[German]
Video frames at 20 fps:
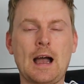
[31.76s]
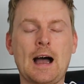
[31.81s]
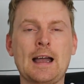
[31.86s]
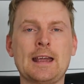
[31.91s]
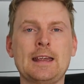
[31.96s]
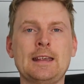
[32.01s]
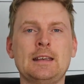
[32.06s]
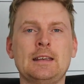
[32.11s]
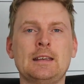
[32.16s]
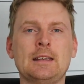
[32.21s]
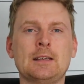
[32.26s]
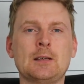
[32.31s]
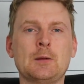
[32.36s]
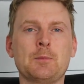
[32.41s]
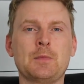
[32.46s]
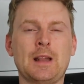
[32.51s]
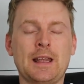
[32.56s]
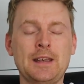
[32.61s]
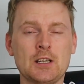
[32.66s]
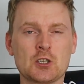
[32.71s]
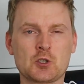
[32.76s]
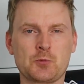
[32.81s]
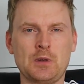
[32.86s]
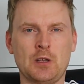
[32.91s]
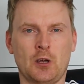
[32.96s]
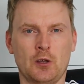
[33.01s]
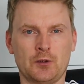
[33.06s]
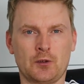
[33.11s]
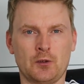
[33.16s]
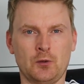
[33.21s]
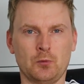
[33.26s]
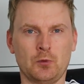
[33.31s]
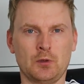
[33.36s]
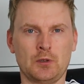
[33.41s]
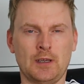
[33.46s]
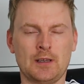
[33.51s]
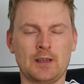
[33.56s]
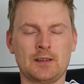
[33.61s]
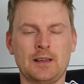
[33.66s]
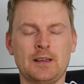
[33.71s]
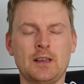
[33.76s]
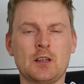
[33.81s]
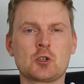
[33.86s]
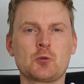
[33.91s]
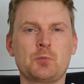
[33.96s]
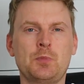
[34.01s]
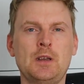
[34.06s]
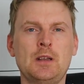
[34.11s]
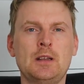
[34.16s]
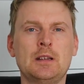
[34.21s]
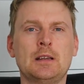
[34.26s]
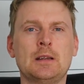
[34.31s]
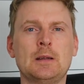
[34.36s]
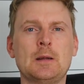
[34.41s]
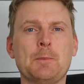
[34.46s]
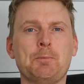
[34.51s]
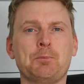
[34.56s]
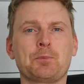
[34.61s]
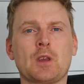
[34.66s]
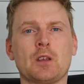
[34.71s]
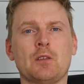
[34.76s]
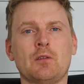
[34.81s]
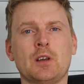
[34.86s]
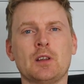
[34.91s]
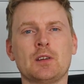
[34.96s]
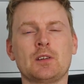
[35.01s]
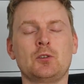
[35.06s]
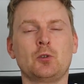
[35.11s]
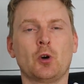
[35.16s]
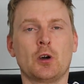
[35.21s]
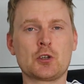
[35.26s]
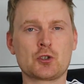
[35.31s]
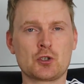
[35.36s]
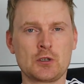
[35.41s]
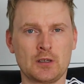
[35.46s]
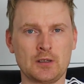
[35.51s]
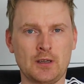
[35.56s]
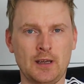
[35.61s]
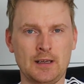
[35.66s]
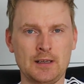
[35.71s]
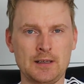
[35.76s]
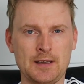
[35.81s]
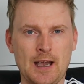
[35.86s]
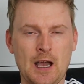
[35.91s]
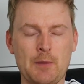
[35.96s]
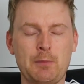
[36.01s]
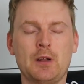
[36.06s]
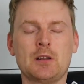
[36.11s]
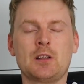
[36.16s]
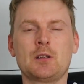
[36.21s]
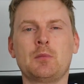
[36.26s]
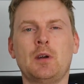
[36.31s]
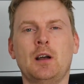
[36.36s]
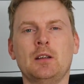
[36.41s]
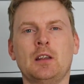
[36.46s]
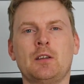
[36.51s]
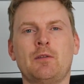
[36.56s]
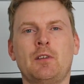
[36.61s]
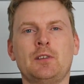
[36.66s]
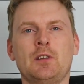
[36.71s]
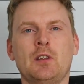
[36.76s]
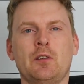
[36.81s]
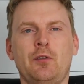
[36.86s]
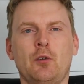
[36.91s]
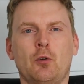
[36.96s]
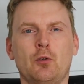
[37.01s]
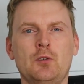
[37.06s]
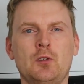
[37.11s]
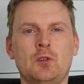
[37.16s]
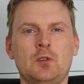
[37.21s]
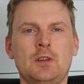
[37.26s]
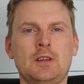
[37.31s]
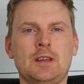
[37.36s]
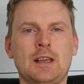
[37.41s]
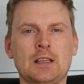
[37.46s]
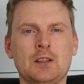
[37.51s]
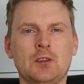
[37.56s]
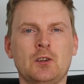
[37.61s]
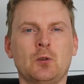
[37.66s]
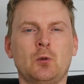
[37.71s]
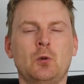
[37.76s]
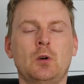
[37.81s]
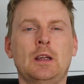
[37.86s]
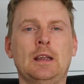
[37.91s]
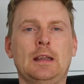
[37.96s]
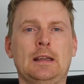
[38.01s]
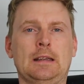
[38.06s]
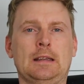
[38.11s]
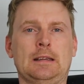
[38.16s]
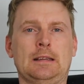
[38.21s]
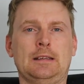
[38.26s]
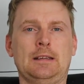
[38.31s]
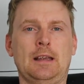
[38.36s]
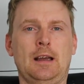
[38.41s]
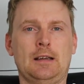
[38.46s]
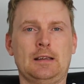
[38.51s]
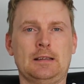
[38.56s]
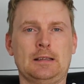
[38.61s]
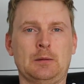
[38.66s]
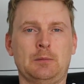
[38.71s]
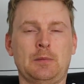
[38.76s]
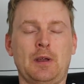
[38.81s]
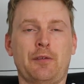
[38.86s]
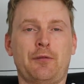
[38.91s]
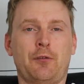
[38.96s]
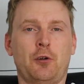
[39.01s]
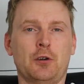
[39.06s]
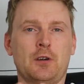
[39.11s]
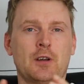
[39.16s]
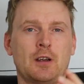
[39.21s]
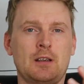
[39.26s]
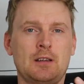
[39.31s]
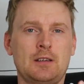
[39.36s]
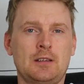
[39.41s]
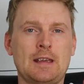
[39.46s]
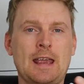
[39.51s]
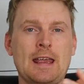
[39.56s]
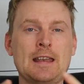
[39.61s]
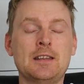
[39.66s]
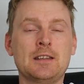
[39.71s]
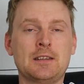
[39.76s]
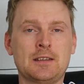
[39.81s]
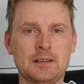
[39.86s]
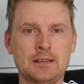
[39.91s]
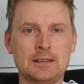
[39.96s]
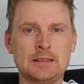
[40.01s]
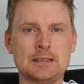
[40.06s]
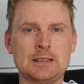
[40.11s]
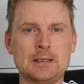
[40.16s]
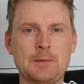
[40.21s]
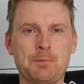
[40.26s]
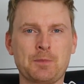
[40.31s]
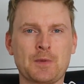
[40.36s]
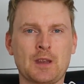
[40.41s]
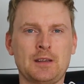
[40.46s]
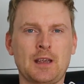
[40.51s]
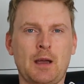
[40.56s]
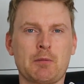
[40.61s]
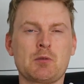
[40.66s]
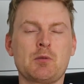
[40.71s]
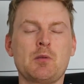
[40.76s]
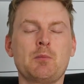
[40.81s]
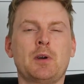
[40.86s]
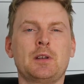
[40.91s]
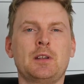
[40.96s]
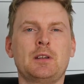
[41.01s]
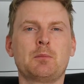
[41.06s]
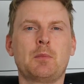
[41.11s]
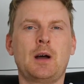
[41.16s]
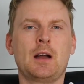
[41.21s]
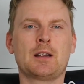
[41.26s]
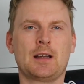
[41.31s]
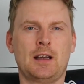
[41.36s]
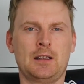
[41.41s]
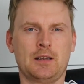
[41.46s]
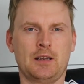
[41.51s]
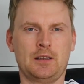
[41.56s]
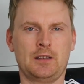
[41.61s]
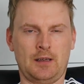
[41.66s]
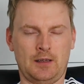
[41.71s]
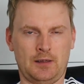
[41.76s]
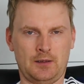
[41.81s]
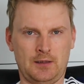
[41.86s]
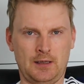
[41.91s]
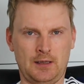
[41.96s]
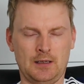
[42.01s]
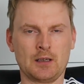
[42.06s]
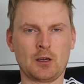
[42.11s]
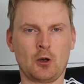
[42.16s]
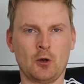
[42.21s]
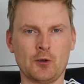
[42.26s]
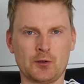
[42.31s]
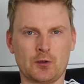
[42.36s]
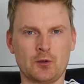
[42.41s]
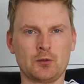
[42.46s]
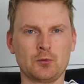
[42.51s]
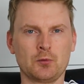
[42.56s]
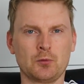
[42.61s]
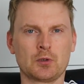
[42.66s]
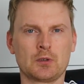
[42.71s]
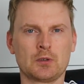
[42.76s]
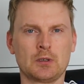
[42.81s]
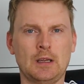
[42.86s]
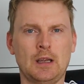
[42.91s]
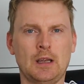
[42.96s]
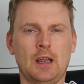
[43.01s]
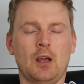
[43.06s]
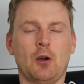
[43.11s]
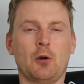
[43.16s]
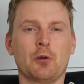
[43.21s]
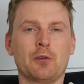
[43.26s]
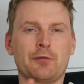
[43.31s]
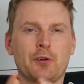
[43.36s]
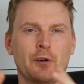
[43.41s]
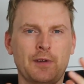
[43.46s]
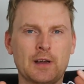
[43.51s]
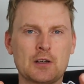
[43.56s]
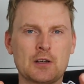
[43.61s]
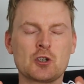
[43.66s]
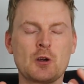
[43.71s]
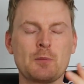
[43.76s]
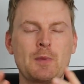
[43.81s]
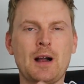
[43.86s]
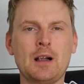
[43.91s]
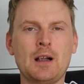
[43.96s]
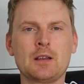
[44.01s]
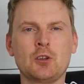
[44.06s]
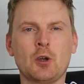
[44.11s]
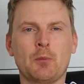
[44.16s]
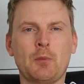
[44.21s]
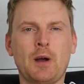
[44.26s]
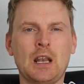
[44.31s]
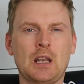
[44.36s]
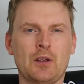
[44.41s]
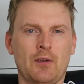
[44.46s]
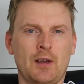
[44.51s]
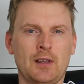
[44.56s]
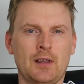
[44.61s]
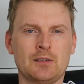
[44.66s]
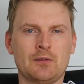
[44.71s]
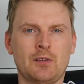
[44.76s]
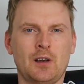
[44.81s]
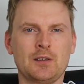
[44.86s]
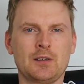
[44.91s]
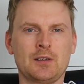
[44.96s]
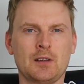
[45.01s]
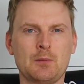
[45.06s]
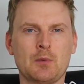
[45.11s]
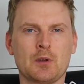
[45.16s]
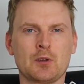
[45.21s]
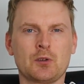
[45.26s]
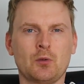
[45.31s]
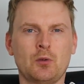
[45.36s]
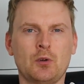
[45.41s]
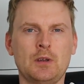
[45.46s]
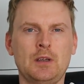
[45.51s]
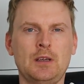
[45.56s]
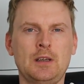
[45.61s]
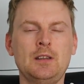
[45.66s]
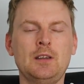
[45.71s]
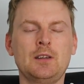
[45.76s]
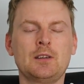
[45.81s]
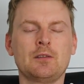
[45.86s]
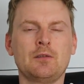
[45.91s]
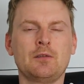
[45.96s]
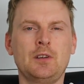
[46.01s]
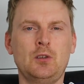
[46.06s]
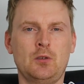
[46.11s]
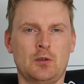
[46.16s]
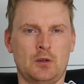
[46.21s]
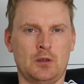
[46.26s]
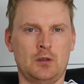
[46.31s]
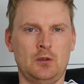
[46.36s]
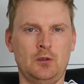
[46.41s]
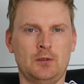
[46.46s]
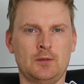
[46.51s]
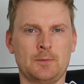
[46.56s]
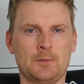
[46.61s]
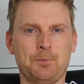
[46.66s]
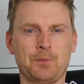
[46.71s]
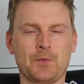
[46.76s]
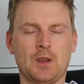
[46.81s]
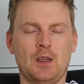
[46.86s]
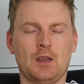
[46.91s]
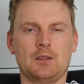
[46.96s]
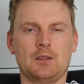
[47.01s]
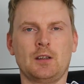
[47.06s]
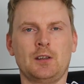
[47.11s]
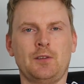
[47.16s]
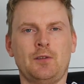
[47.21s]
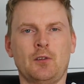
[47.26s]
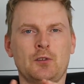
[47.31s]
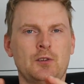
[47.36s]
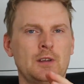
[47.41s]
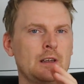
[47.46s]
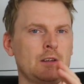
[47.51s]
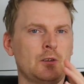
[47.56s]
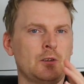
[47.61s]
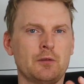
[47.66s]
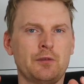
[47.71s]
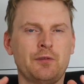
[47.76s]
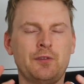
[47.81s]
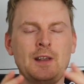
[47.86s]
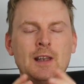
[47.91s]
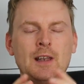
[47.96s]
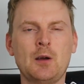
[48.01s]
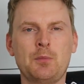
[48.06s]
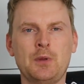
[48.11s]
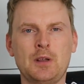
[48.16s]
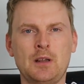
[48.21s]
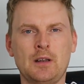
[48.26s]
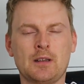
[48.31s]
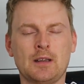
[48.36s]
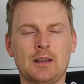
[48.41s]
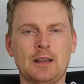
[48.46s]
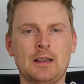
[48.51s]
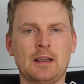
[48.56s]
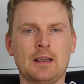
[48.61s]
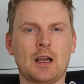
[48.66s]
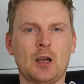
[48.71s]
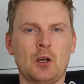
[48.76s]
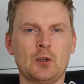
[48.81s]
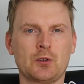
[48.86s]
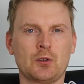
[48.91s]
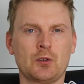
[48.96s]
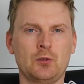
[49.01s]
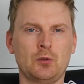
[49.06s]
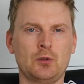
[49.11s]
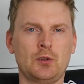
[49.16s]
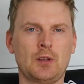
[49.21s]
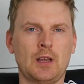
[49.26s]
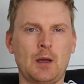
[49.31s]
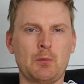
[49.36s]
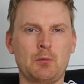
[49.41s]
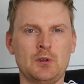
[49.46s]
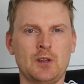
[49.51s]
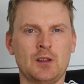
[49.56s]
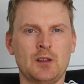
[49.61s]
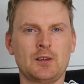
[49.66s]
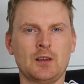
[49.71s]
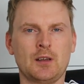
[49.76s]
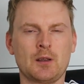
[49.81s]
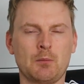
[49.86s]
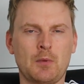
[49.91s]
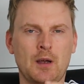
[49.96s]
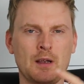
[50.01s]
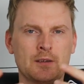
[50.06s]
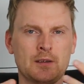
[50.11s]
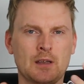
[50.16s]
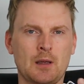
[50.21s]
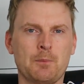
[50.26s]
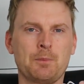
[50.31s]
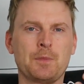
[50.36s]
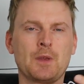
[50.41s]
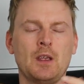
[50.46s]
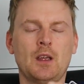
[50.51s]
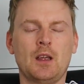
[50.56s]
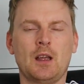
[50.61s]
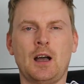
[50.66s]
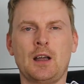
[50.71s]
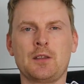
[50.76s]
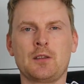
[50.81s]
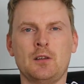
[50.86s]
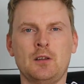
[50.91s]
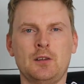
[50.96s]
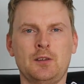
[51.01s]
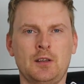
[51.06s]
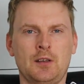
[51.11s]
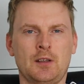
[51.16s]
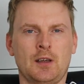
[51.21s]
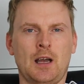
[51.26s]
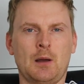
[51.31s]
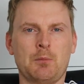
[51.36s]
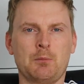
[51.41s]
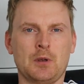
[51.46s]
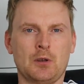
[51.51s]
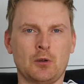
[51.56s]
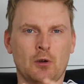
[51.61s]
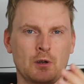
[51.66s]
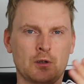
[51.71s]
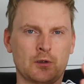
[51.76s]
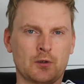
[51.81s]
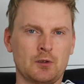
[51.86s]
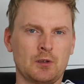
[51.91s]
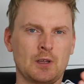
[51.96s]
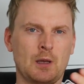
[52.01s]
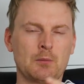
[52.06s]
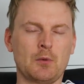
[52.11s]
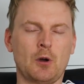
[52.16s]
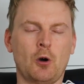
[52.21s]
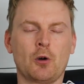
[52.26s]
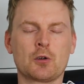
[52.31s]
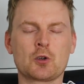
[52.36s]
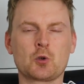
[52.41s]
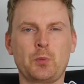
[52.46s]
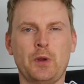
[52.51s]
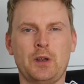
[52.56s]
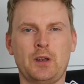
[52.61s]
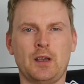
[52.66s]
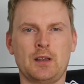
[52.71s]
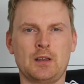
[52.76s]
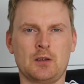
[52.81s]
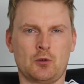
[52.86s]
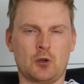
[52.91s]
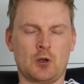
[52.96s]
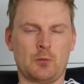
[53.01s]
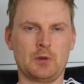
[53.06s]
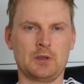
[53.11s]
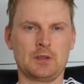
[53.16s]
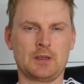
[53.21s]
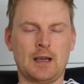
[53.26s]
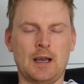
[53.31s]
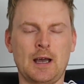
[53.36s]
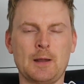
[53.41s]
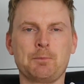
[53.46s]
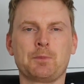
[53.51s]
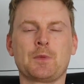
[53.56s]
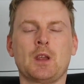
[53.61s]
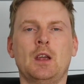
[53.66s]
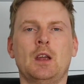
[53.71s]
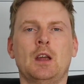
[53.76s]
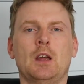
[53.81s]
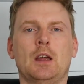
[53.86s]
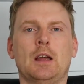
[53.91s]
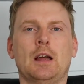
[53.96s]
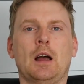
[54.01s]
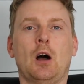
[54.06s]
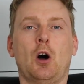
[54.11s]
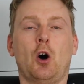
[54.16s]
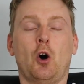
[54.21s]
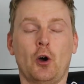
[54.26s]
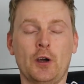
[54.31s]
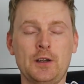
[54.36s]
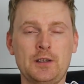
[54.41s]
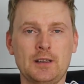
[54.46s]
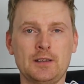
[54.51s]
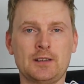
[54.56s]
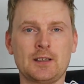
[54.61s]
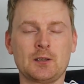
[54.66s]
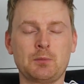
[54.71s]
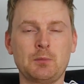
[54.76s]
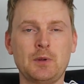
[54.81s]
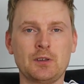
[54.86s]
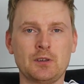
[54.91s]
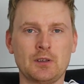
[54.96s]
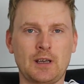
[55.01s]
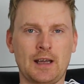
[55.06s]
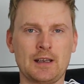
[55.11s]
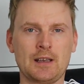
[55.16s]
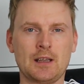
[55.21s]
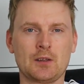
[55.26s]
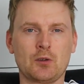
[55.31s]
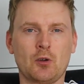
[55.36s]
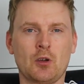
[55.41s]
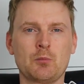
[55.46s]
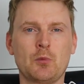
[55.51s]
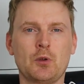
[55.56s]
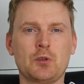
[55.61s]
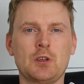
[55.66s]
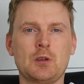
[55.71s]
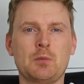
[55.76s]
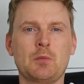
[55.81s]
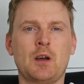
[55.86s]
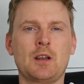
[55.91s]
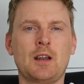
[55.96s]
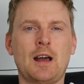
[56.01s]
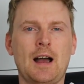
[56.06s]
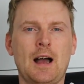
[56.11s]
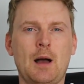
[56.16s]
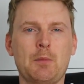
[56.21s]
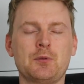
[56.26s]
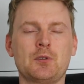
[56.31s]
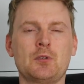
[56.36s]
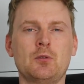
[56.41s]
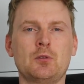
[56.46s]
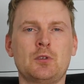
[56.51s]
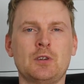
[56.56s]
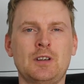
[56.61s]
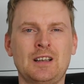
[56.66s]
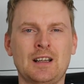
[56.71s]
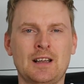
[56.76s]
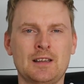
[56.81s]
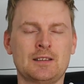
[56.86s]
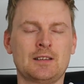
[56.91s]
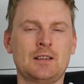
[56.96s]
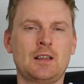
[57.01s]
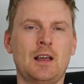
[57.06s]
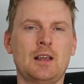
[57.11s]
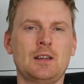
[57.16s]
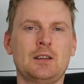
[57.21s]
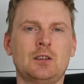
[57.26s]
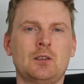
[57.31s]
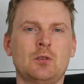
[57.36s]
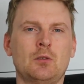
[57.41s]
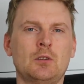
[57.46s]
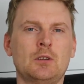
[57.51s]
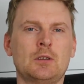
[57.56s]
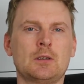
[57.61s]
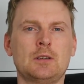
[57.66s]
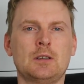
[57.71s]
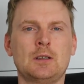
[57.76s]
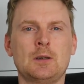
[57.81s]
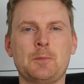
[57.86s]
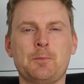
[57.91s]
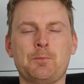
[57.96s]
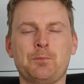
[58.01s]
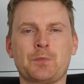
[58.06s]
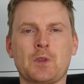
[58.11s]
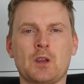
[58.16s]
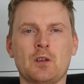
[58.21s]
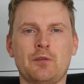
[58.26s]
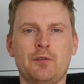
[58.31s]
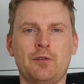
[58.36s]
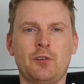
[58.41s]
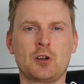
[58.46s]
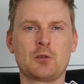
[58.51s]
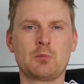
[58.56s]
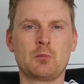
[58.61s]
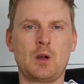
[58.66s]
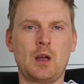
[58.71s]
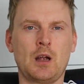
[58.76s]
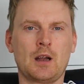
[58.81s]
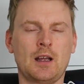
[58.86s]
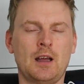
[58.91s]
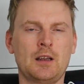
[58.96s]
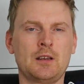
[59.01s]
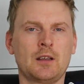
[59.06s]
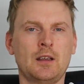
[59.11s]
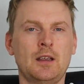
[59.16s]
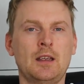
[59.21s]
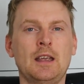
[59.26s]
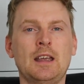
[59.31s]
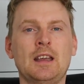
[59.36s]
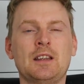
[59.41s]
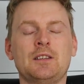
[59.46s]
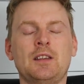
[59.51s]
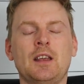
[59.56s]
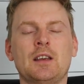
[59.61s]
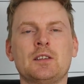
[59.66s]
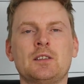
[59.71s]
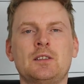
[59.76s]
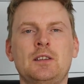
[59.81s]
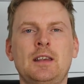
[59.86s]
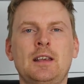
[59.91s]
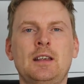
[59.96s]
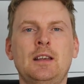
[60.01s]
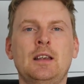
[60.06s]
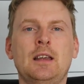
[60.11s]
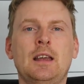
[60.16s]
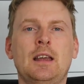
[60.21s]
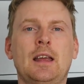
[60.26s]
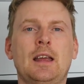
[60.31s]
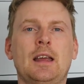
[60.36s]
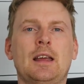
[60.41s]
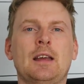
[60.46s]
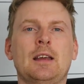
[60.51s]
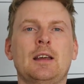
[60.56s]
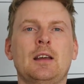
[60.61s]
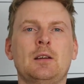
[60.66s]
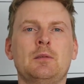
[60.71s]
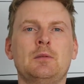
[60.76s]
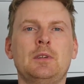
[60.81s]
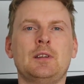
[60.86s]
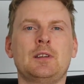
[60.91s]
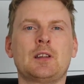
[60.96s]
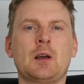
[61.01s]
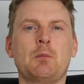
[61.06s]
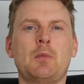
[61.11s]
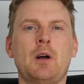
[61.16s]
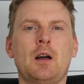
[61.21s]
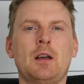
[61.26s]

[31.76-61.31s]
ein ähm, Länderspiel rausgesucht. Ja, das Länderspiel was Deutschland gegen Japan gemacht hat, was ja für uns nicht ganz so ja, ähm, erfolgreich endete, ähm, da habe ich mir mal den Marc-André Testegen rausgesucht. Und vorweg schon mal, normalerweise war es ja immer so in diesen Videoanalysen, dass wir uns irgendein so Fehlerbild rausgesucht haben und das dann gemeinsam analysiert haben mit euch zusammen, auch später in den Kommentaren. Heute ist das ein bisschen anders. Heute möchte ich mal eine absolute Glanzleistung ähm, von Marc-André Terstegen, äh, ich sag